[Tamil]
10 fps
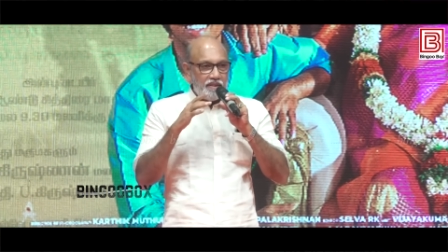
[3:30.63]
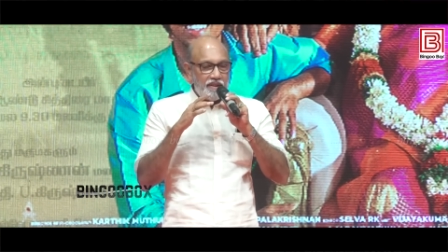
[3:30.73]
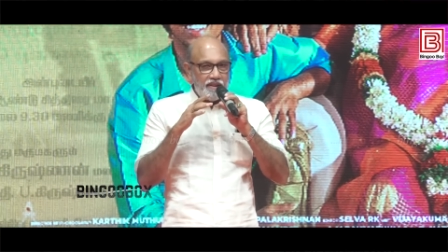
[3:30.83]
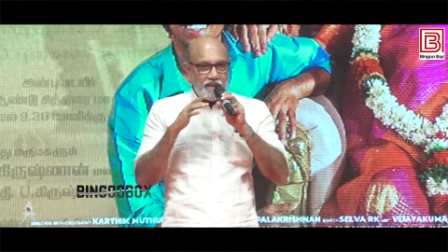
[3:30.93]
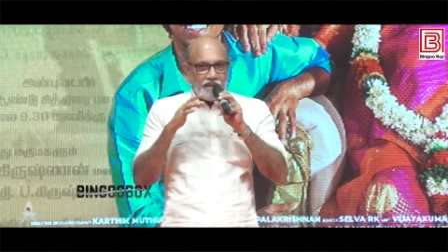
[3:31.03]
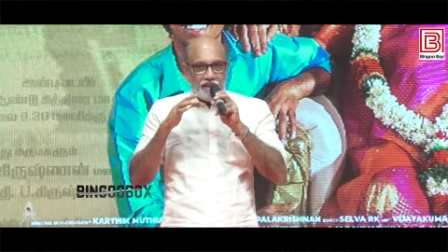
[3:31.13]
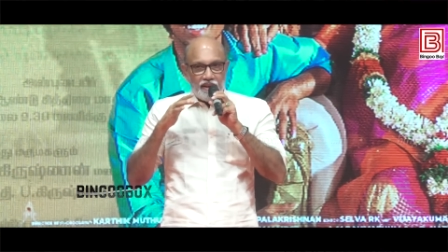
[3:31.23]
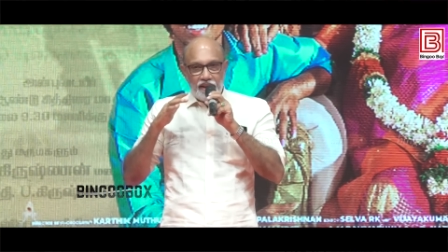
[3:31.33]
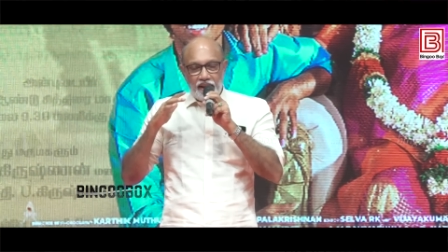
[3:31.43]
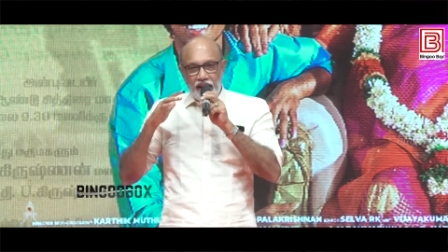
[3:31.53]
வந்து
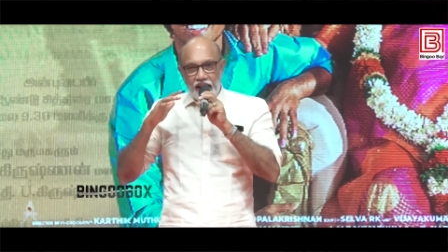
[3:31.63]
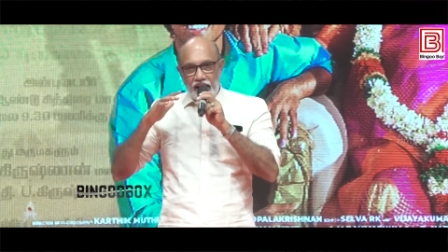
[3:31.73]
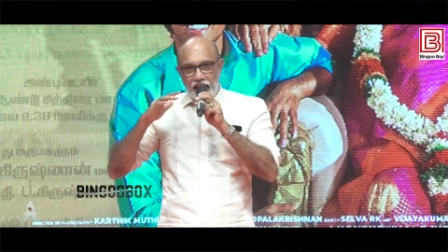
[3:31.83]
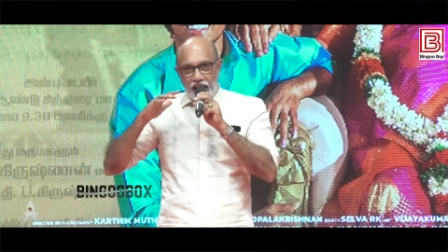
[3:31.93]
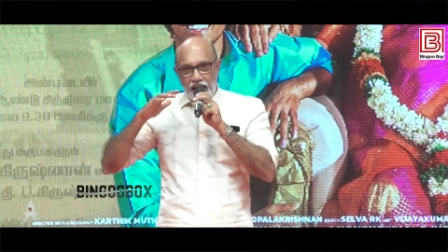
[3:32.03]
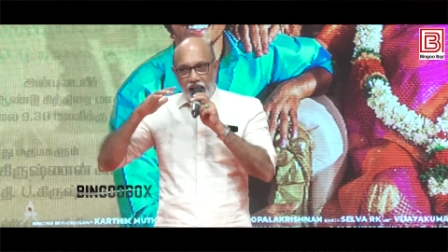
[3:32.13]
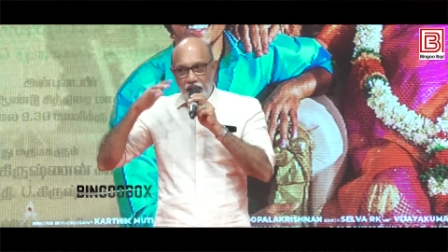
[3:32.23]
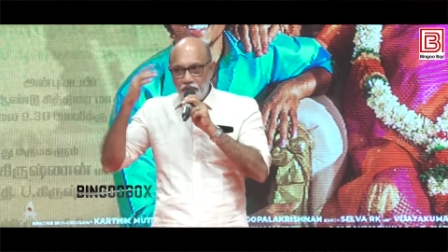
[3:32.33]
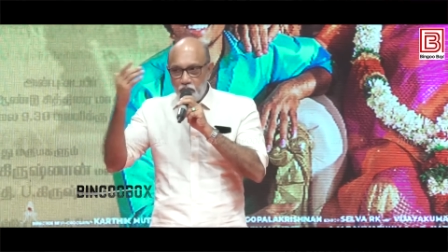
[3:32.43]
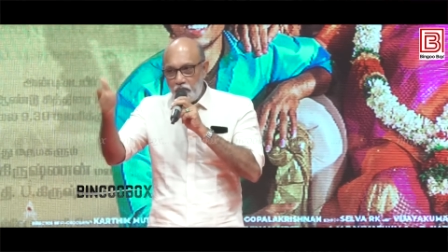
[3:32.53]

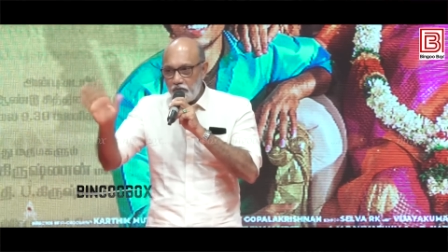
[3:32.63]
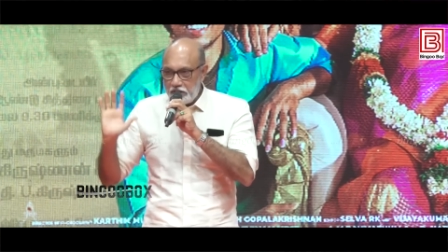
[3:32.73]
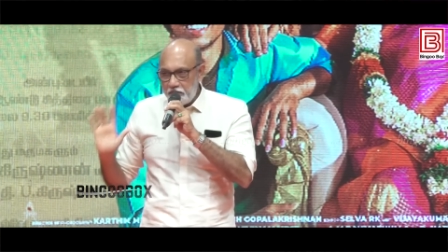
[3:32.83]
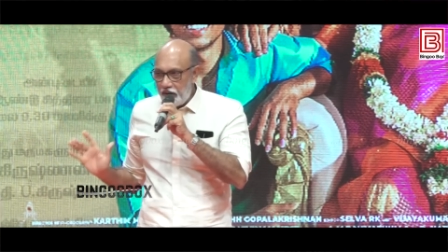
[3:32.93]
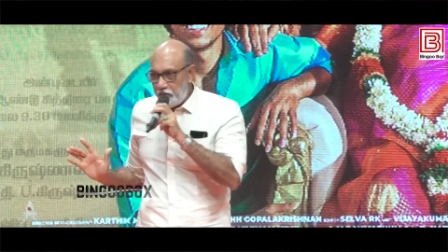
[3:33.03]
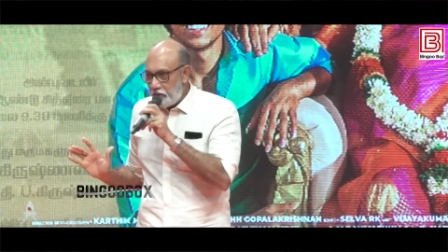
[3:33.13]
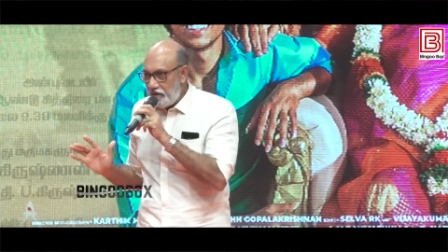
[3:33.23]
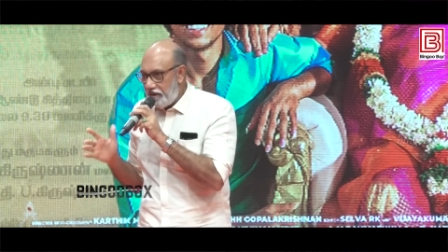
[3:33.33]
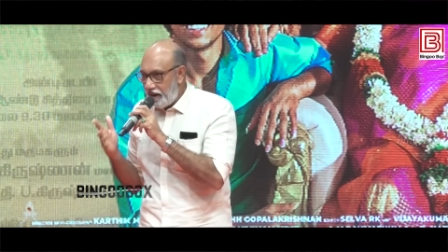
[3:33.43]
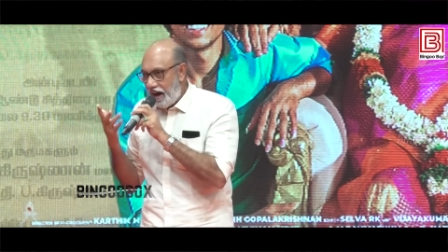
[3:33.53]
அவங்க ஊர்வசி மாடத்தை
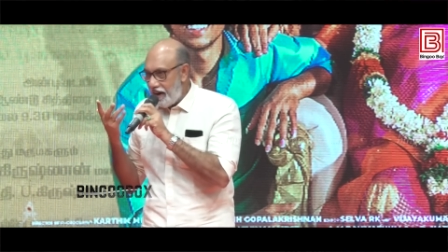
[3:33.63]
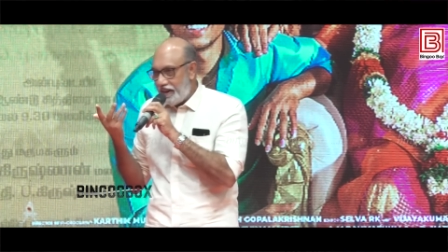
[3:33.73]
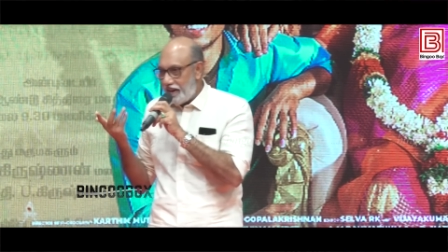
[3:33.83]
விட்டால் வேறு ஆளே